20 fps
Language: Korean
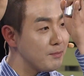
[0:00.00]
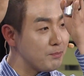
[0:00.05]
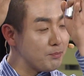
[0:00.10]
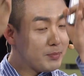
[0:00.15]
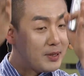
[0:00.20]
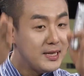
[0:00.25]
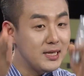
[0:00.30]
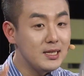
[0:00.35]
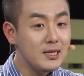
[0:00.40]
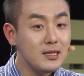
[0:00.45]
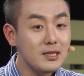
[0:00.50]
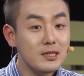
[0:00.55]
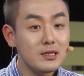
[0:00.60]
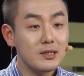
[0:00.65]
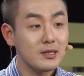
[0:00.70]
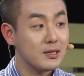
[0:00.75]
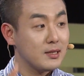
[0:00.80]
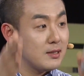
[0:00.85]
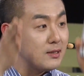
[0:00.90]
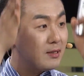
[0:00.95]
빈
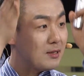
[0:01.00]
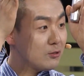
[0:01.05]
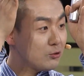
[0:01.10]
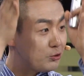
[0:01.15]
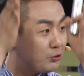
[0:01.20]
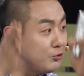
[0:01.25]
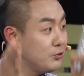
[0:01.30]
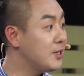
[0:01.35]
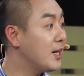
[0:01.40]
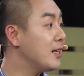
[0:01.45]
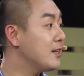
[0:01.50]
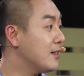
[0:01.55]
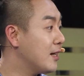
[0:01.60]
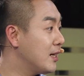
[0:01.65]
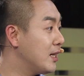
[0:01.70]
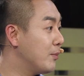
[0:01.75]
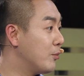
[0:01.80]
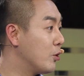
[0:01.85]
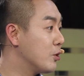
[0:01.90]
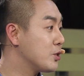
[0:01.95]
중간
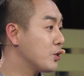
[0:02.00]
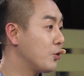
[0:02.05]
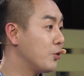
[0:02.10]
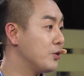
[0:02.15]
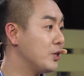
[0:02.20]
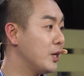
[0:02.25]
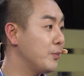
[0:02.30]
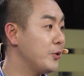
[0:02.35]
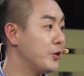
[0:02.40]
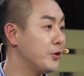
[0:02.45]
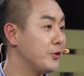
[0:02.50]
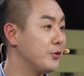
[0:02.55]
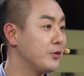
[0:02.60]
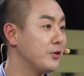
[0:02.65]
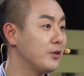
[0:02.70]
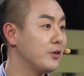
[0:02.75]
칸에 뭘 적었냐면